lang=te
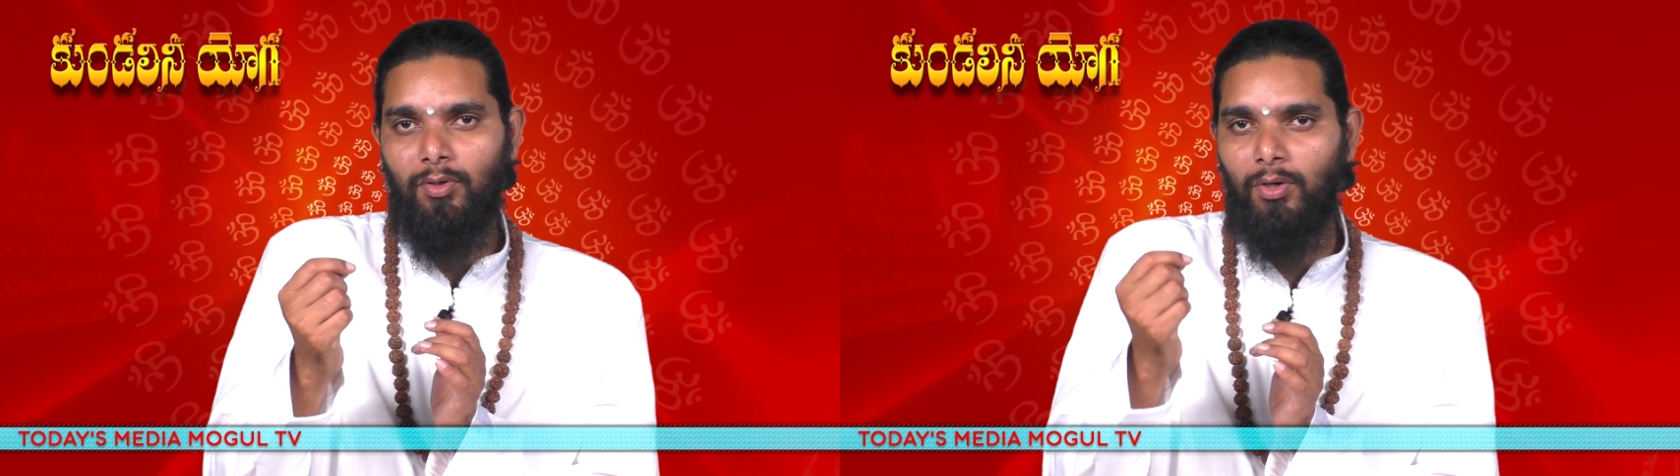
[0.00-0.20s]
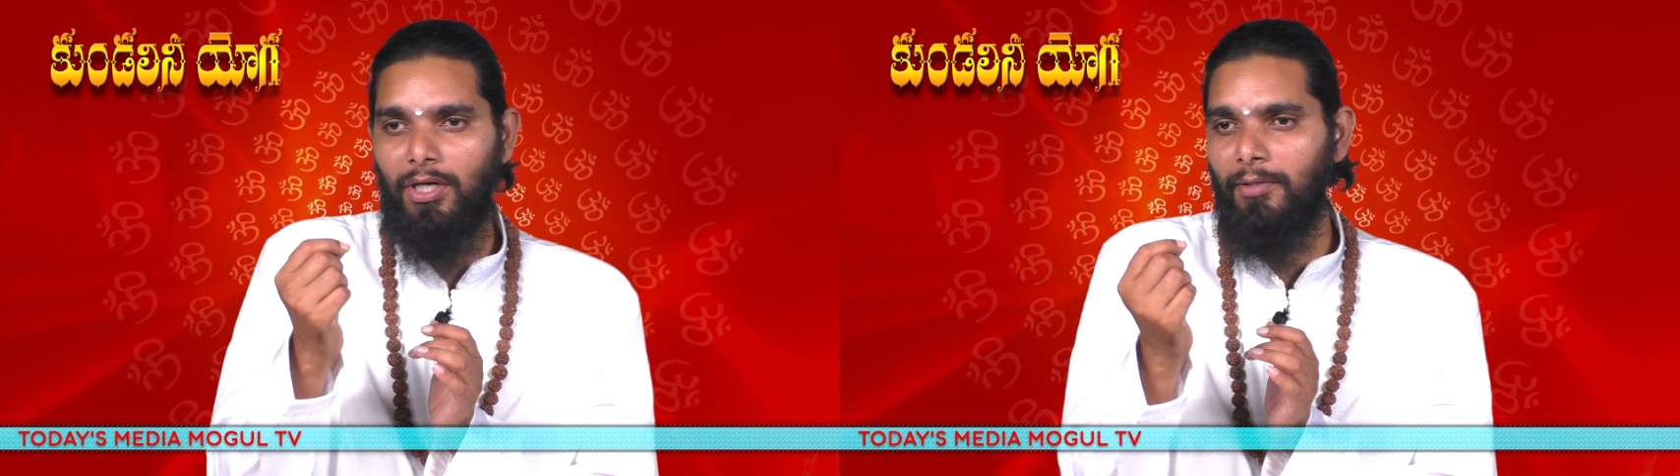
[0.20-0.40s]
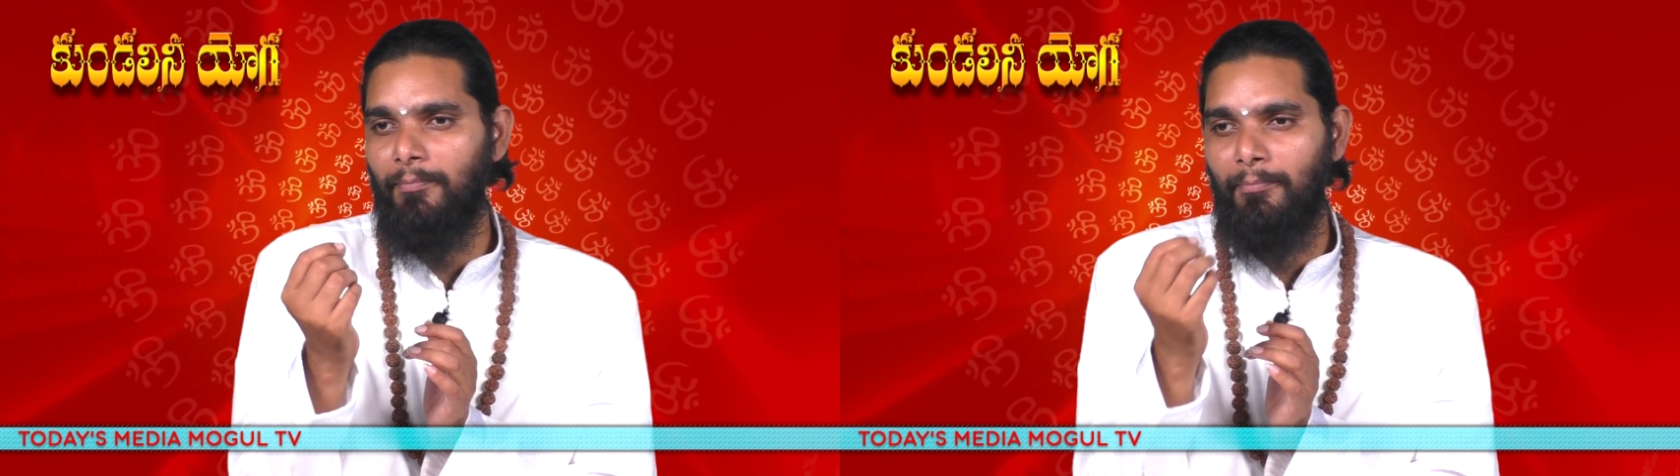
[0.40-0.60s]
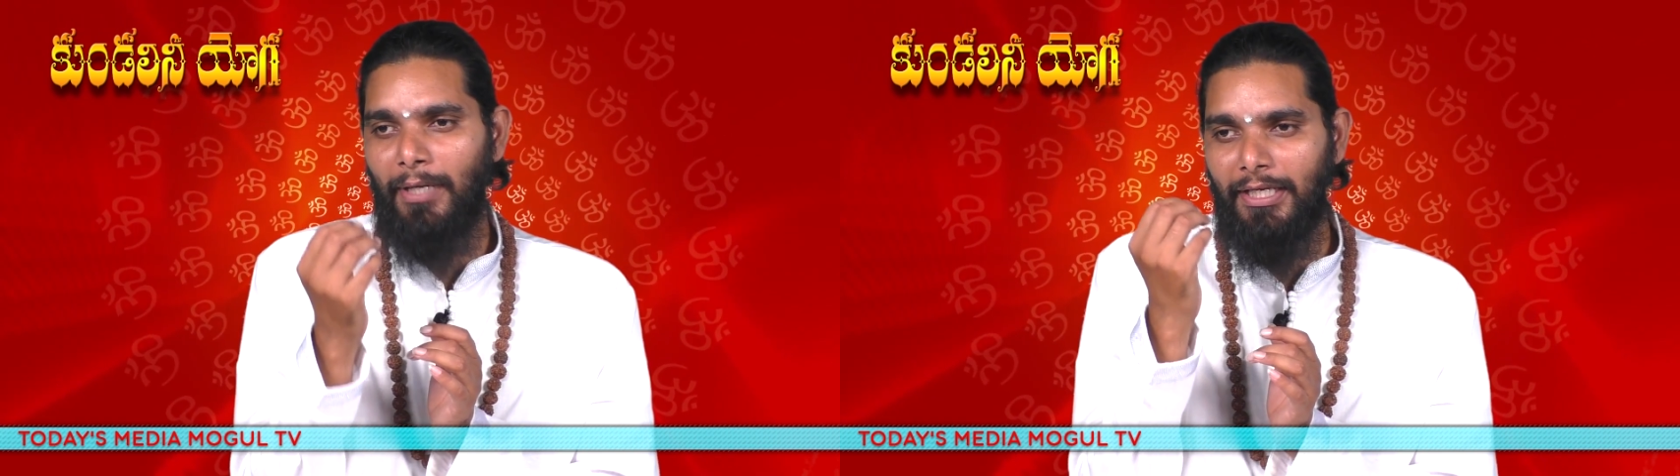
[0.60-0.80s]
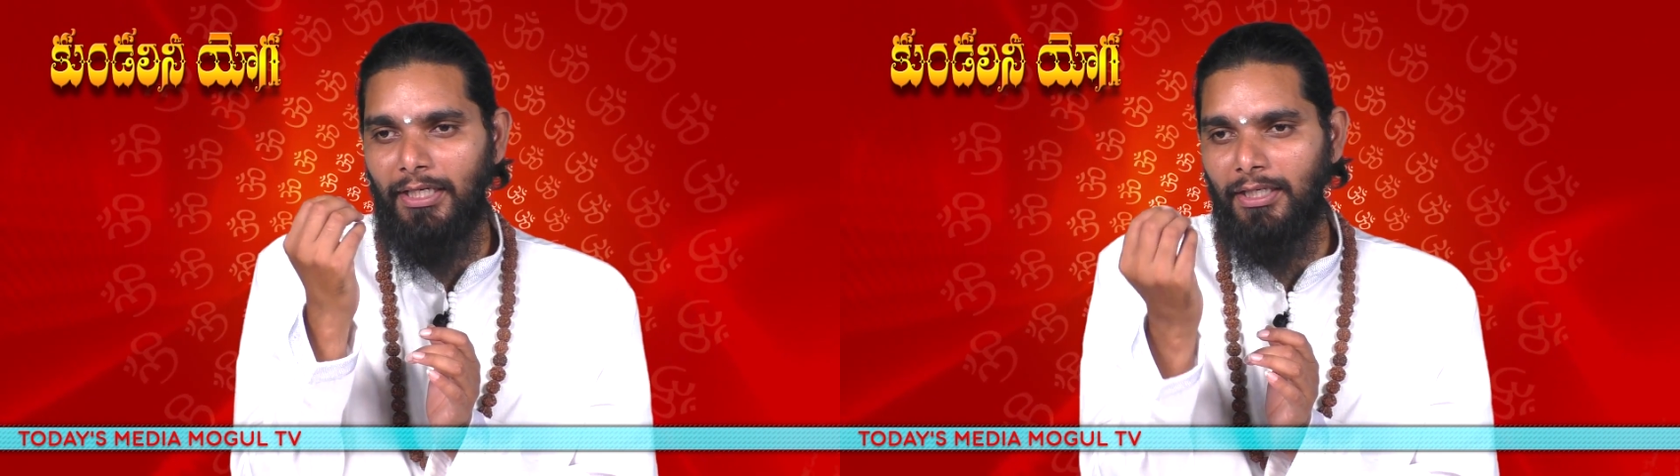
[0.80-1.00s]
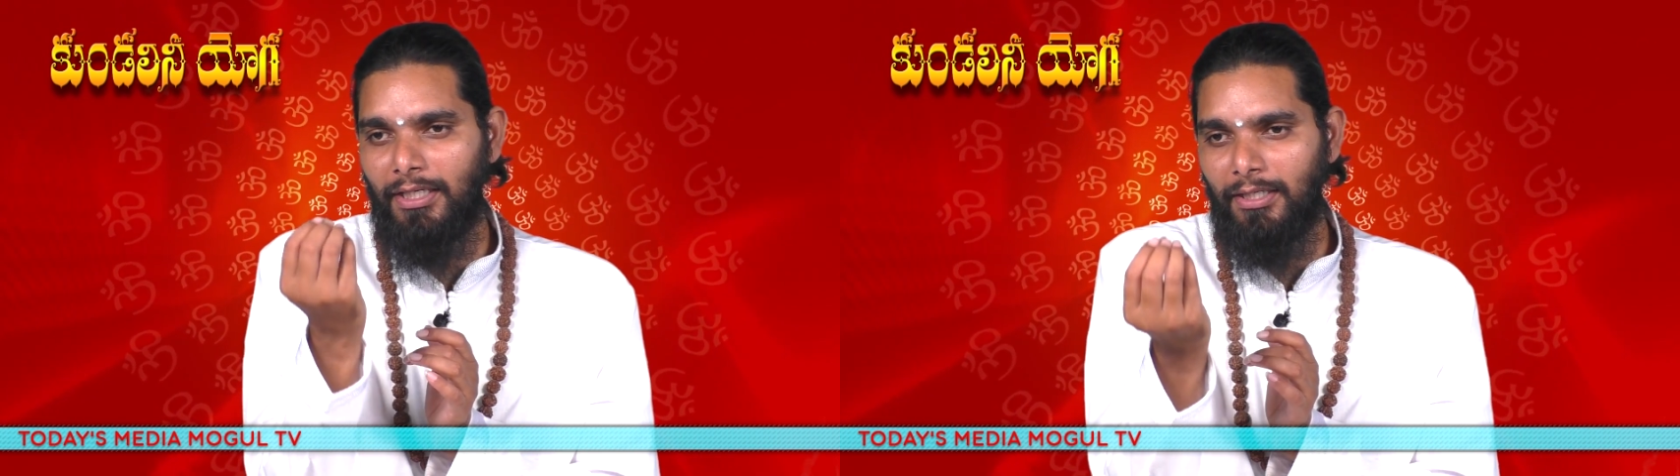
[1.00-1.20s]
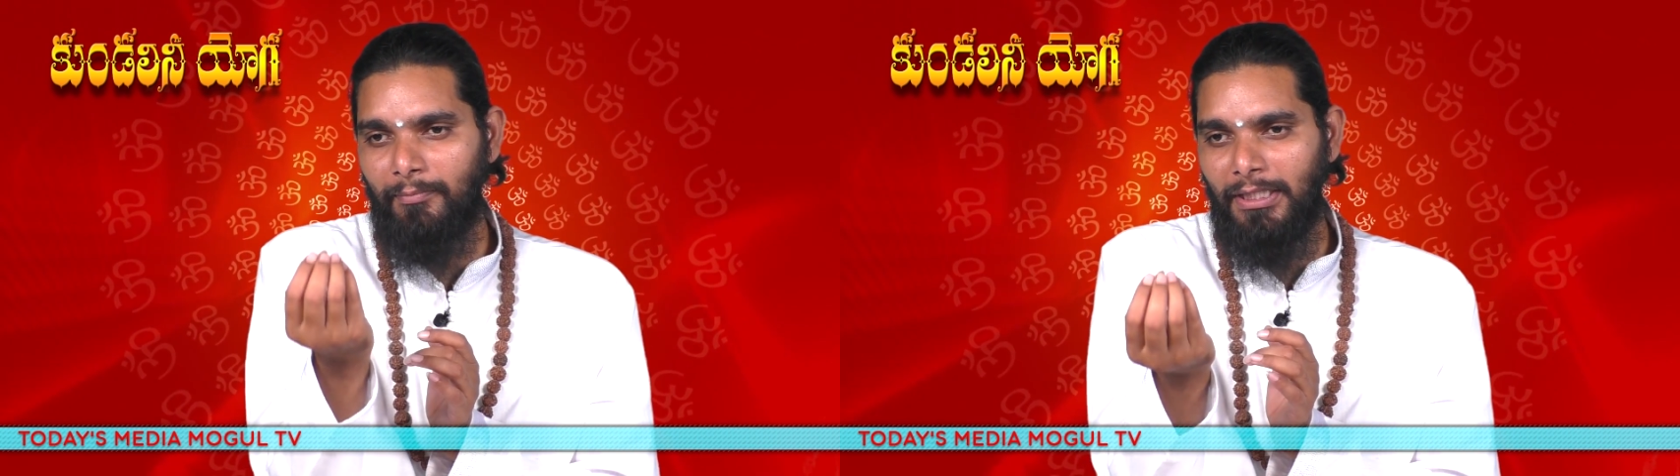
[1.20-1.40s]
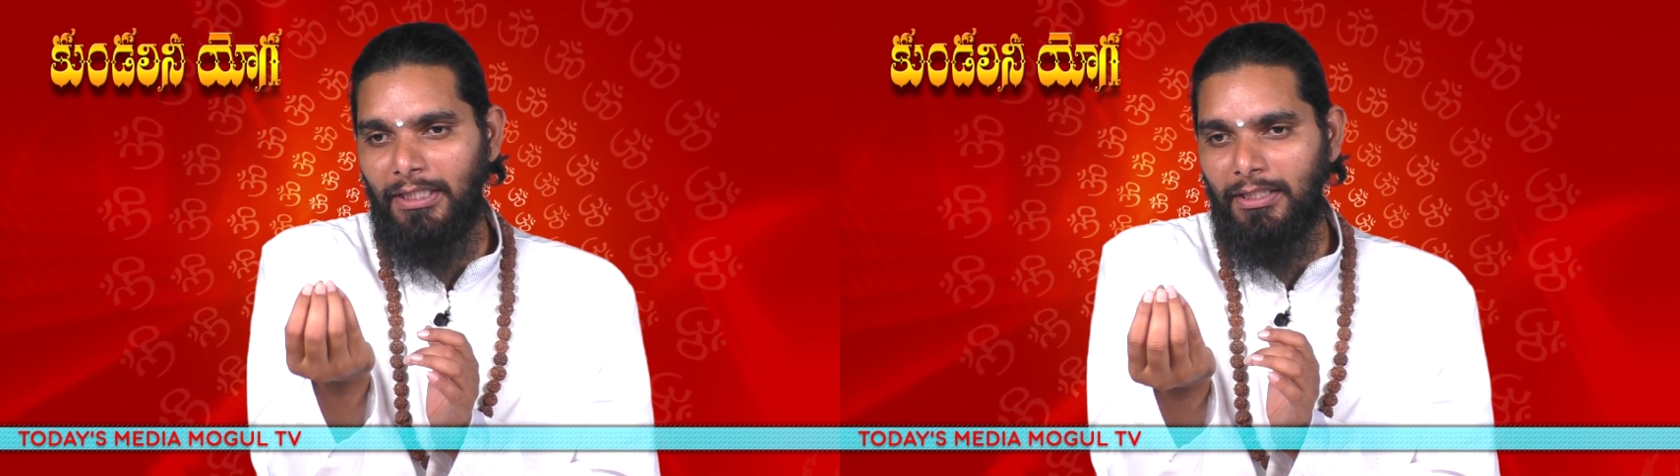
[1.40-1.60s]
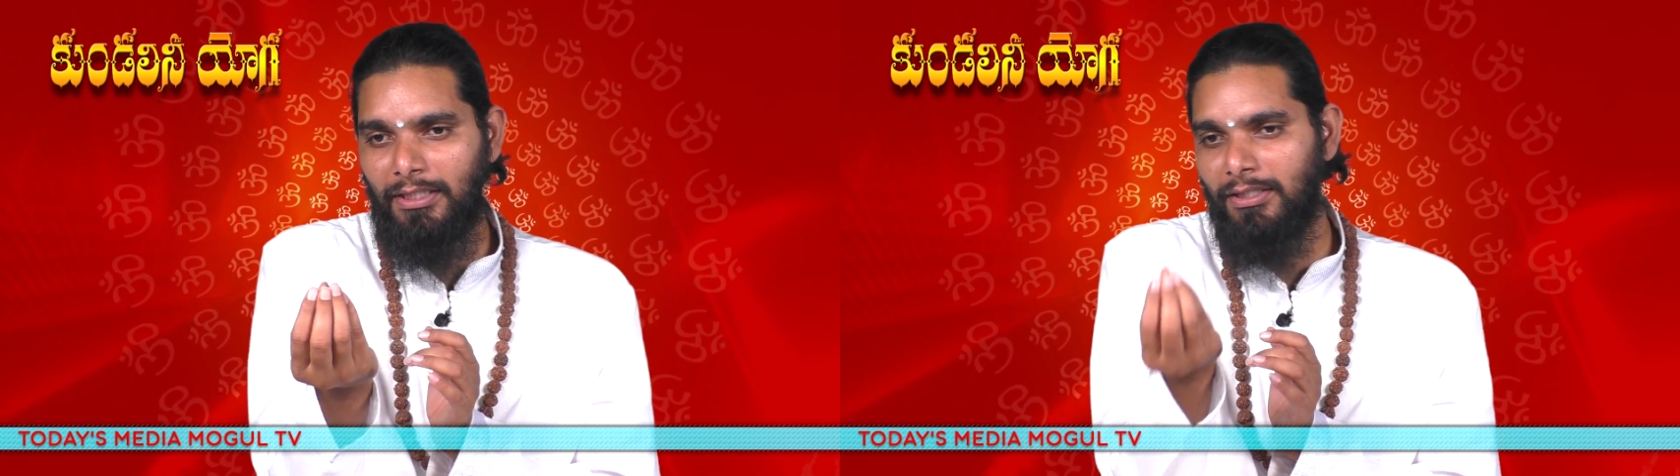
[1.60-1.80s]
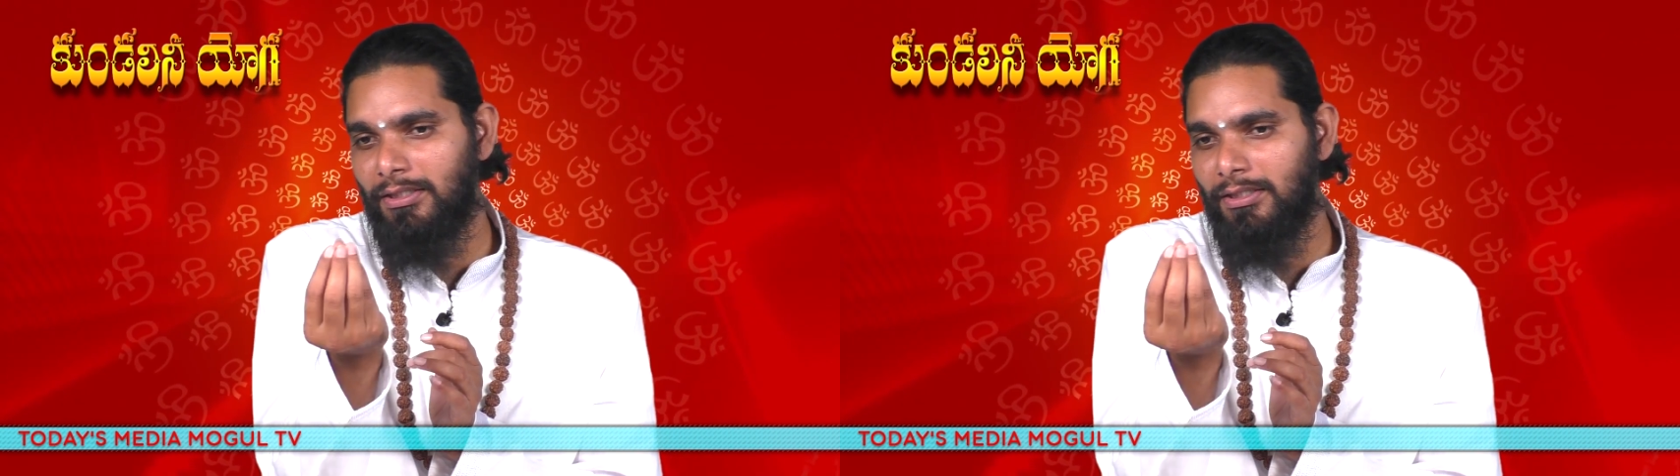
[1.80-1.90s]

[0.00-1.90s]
ఒక భయంకరమైన